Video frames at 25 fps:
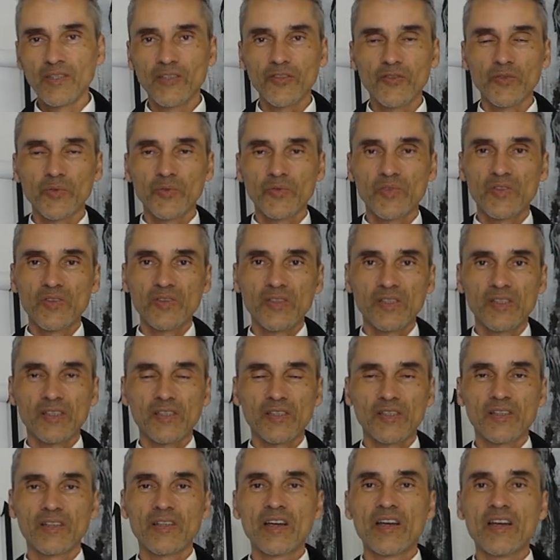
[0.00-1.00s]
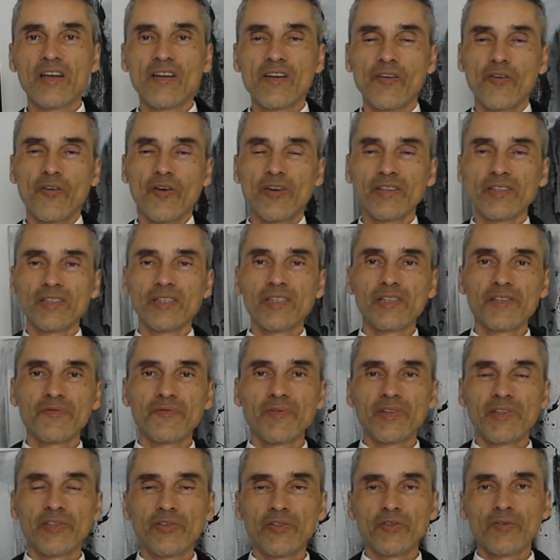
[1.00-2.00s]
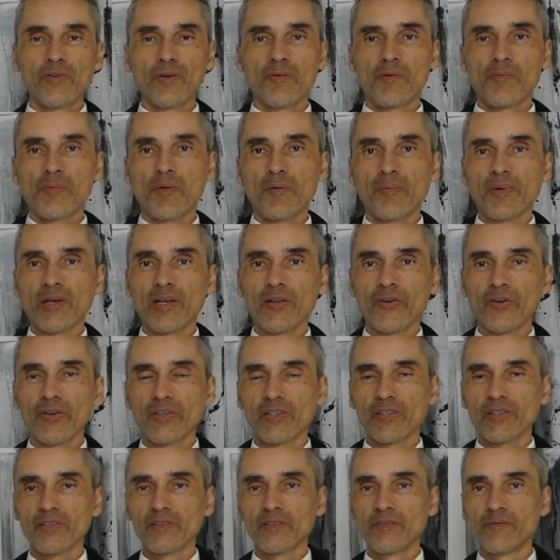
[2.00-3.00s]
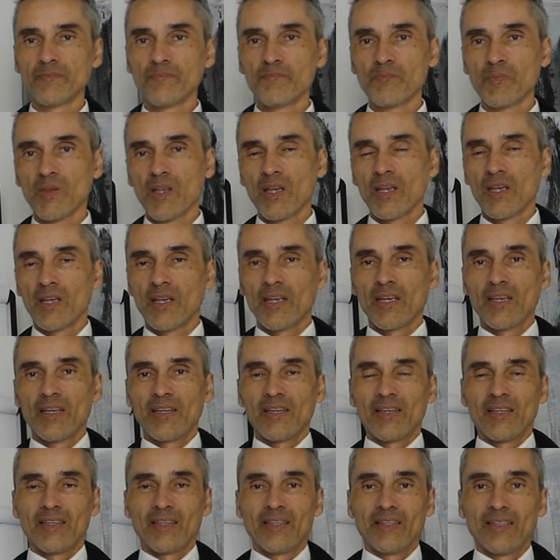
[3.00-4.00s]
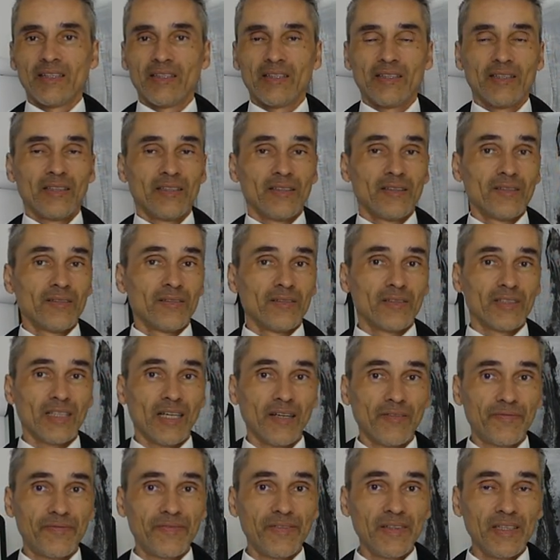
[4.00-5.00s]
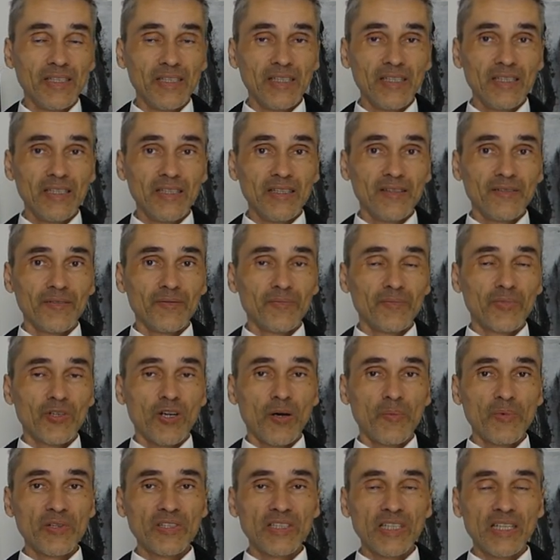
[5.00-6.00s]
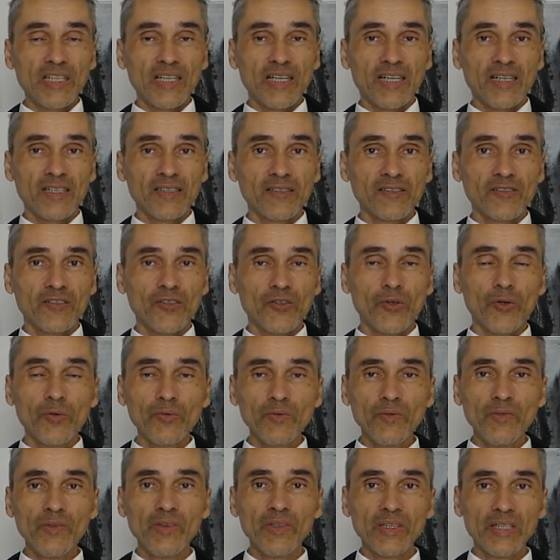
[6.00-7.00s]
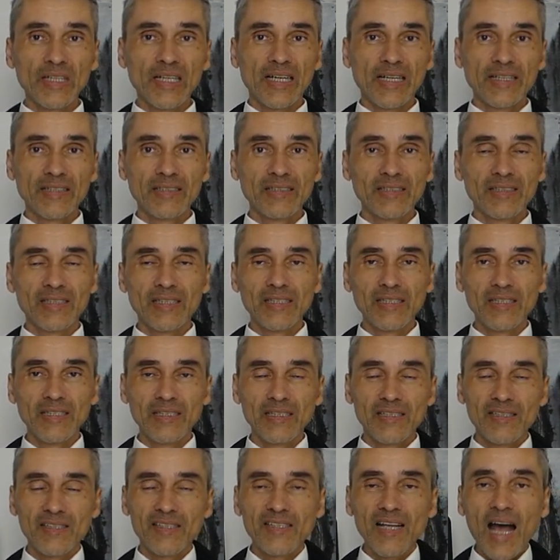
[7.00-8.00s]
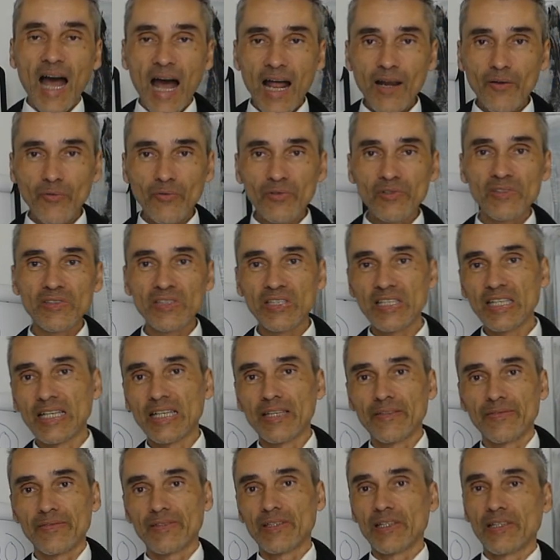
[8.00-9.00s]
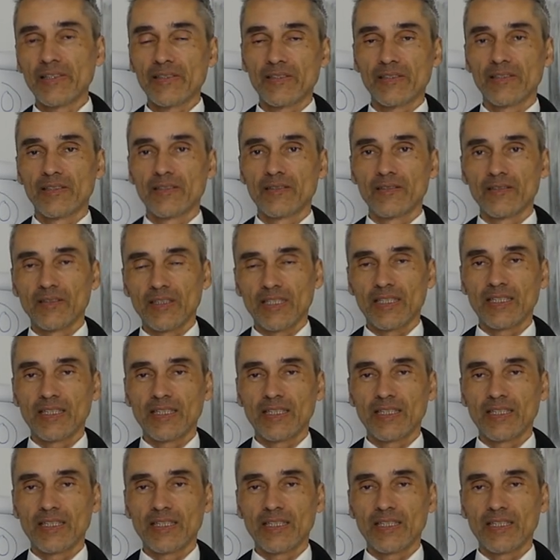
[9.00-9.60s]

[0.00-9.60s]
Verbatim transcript: Ich grüße dich. Heute in diesem Video wenn wir mal beleuchten, ja, wie komme ich denn an Kunden ran, die zahlungskräftig sind?